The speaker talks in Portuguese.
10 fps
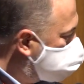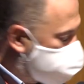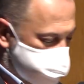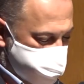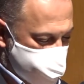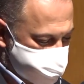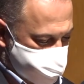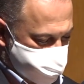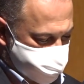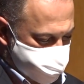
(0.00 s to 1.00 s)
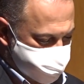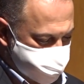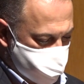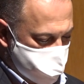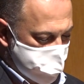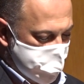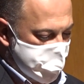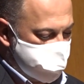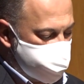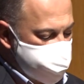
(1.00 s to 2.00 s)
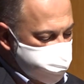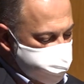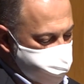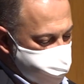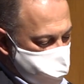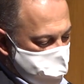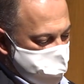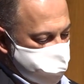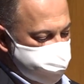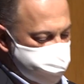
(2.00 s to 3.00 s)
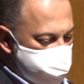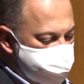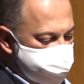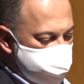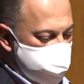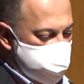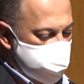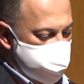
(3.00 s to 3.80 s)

Paulo Vasquez, permita-me, na sua pessoa,